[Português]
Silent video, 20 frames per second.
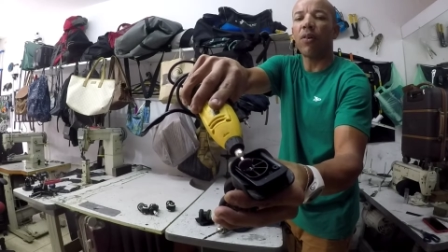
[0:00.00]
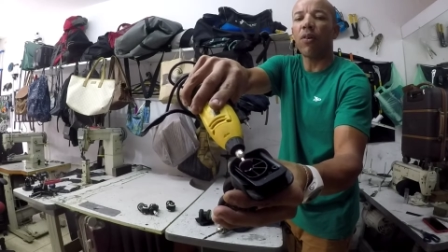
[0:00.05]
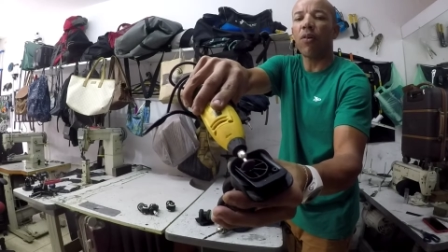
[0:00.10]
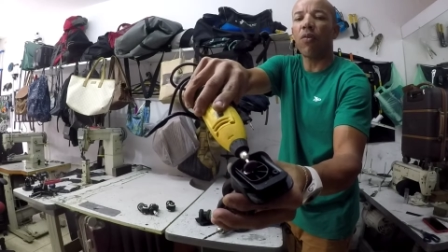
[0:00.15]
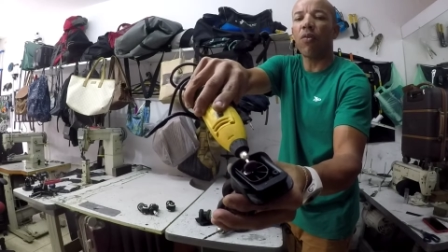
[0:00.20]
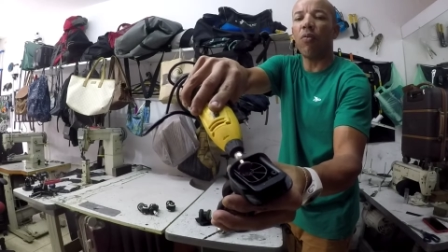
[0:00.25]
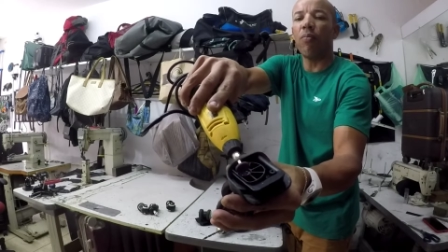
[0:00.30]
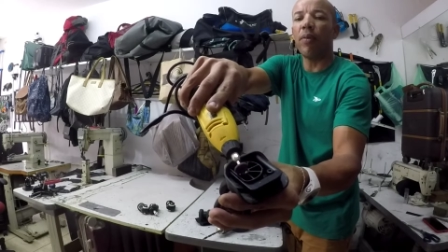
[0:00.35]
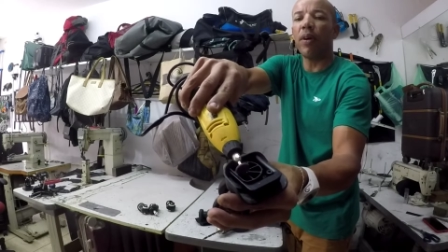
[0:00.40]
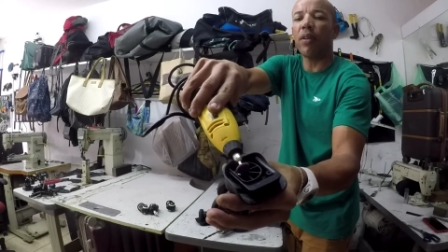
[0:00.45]

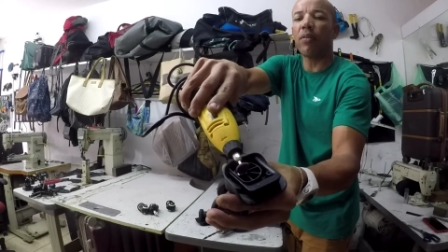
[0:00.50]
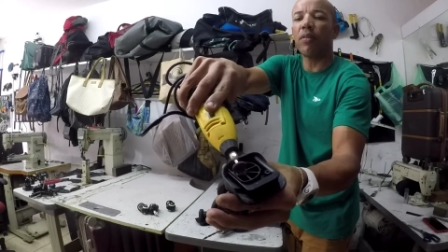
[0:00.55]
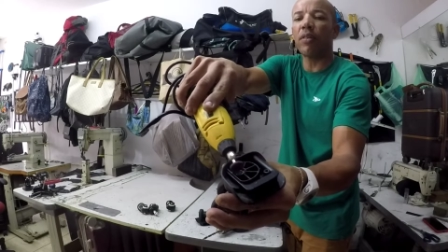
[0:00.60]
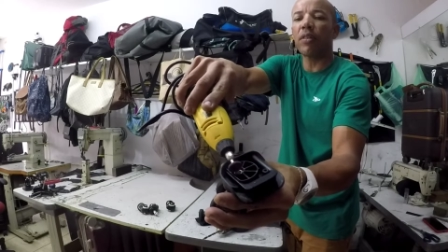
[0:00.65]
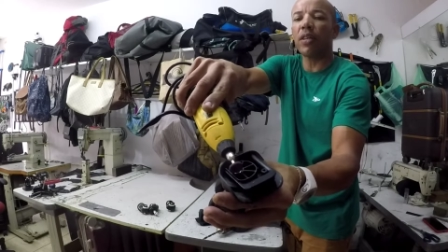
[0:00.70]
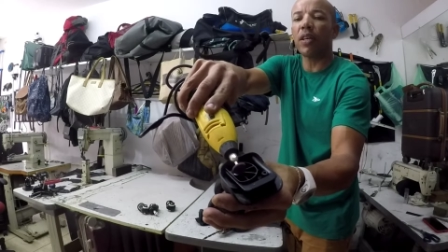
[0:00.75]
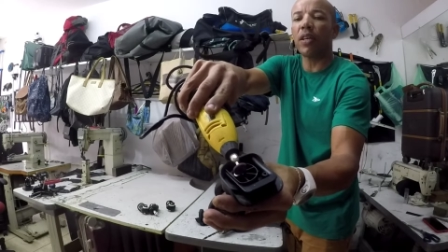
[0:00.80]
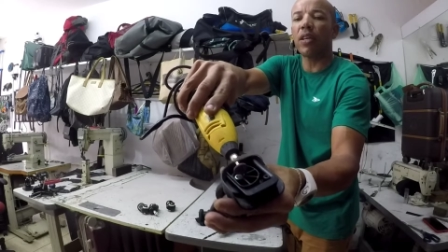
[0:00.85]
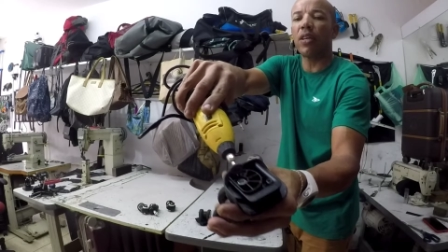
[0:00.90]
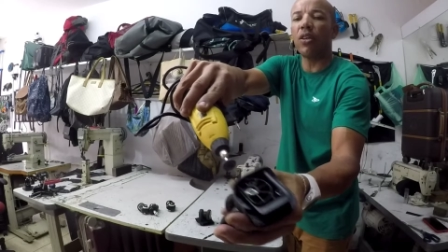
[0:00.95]
Comendo
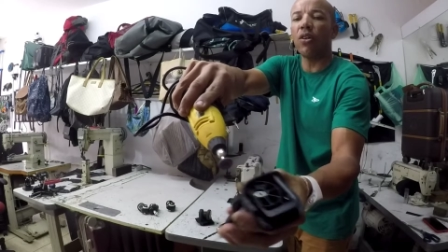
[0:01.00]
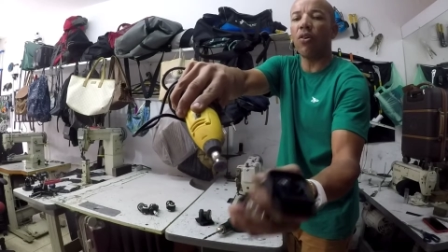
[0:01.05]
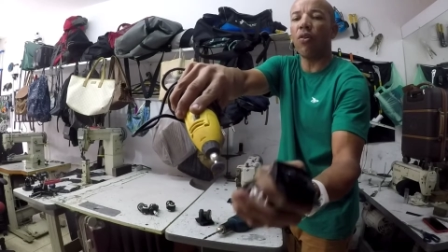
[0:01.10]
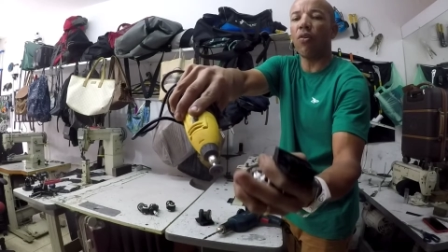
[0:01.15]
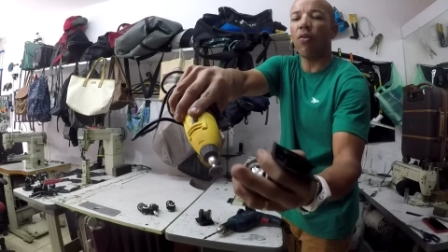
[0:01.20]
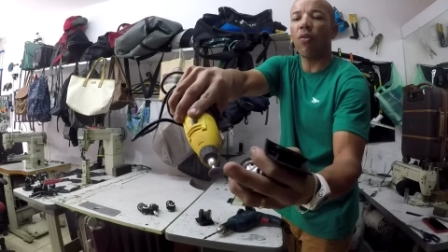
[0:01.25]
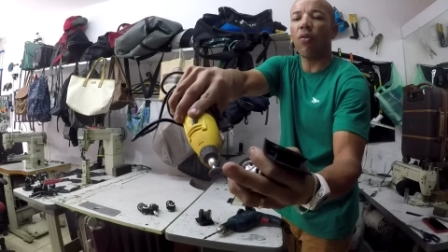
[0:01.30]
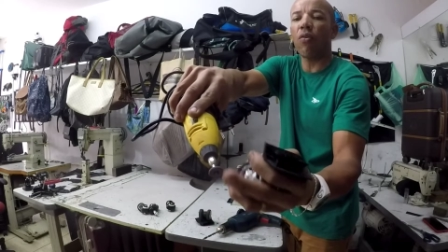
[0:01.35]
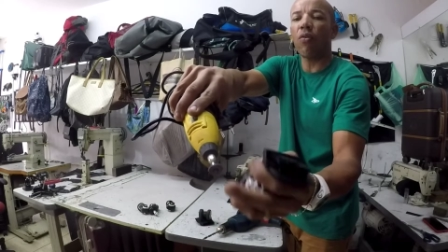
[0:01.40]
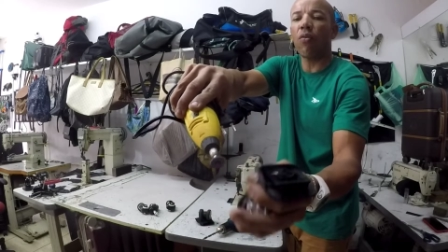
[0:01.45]
isso aqui, ó,
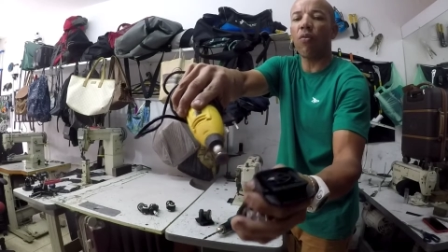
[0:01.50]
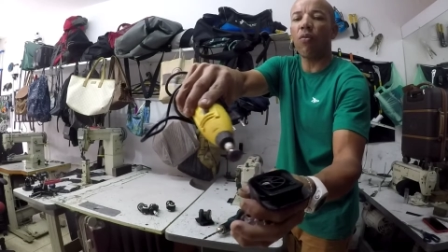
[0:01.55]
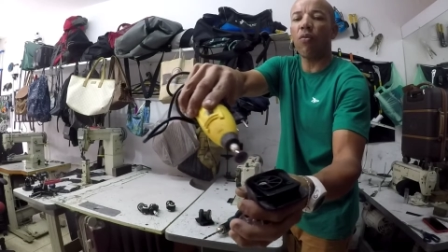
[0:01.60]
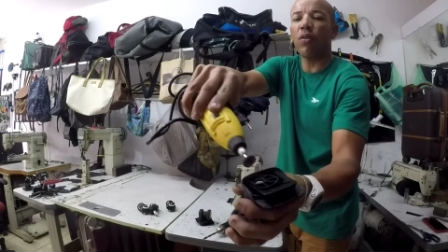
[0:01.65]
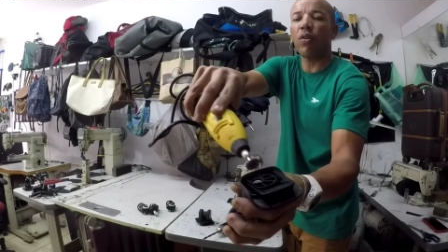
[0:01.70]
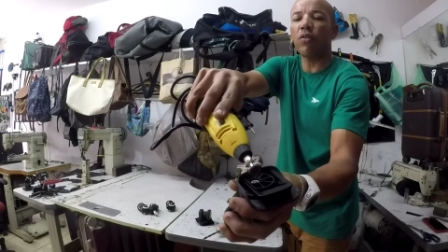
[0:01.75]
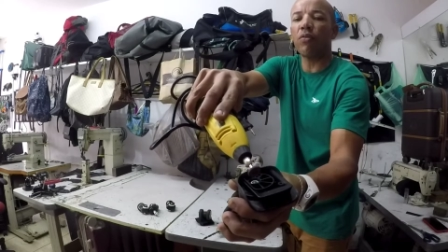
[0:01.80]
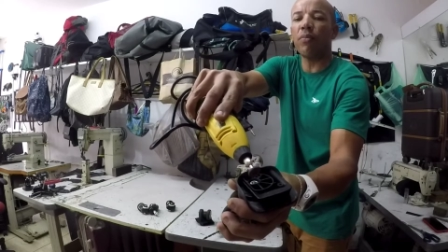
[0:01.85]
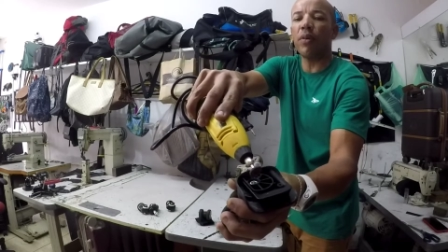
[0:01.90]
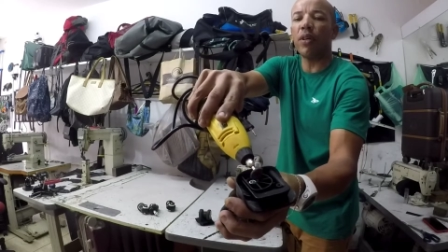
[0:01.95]
com
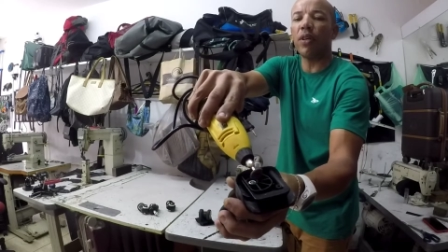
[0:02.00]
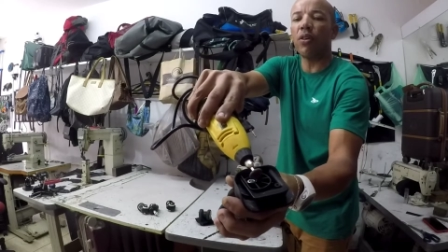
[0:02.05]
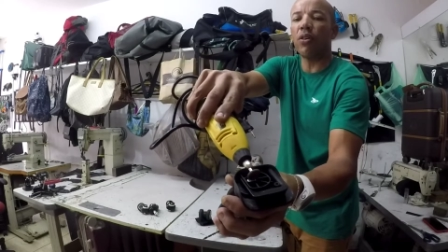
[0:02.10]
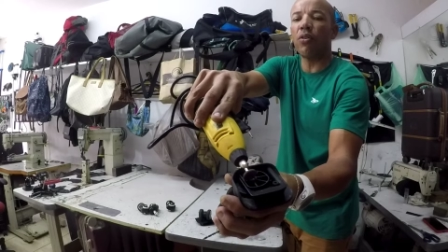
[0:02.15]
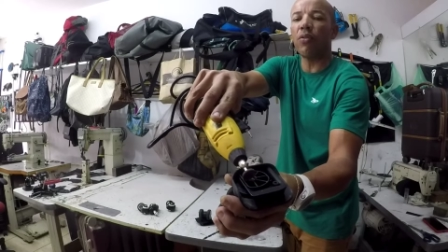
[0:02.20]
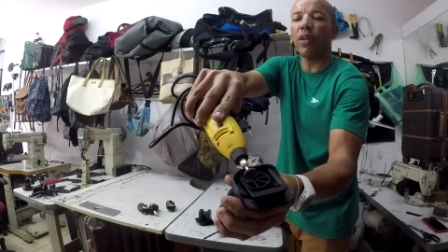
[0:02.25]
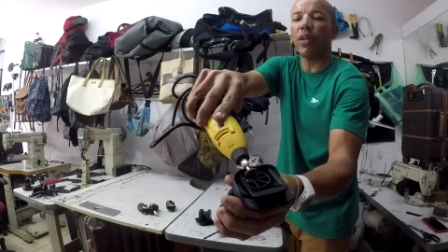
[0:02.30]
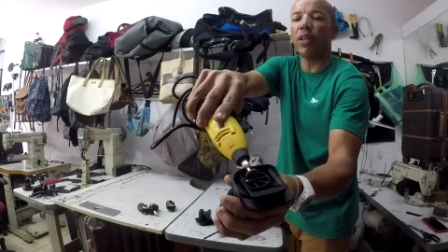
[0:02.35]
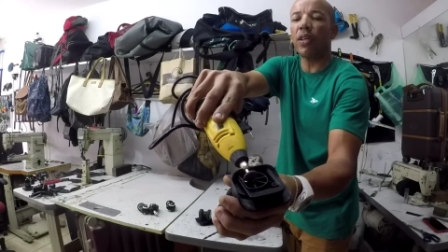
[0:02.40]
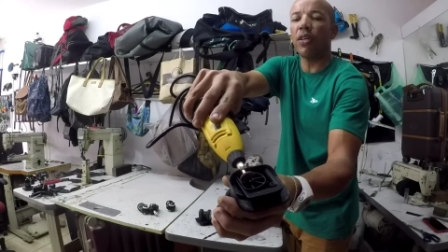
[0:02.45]

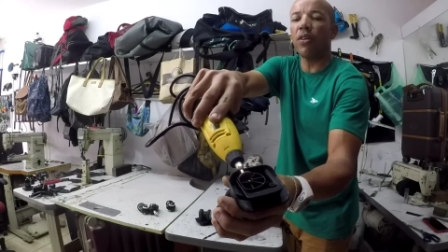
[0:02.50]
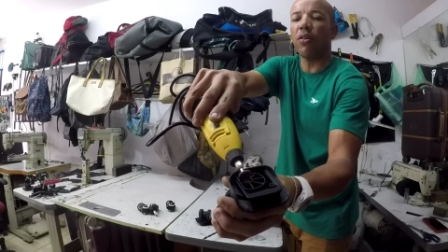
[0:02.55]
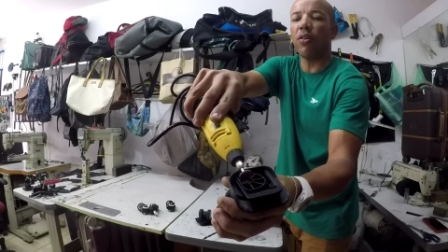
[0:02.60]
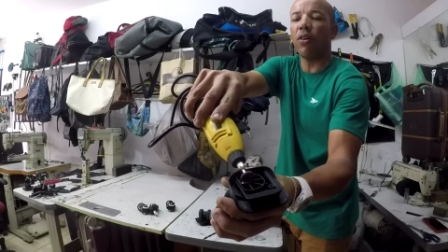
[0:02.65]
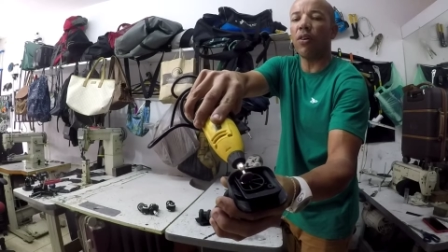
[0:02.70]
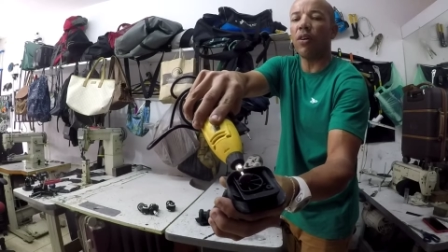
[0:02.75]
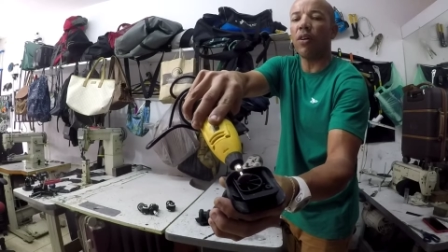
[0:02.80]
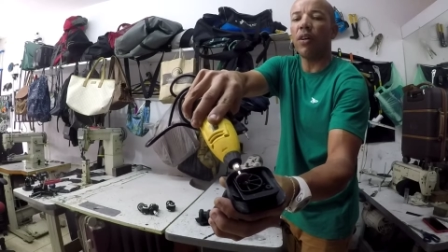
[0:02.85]
esmerilho aqui, ó,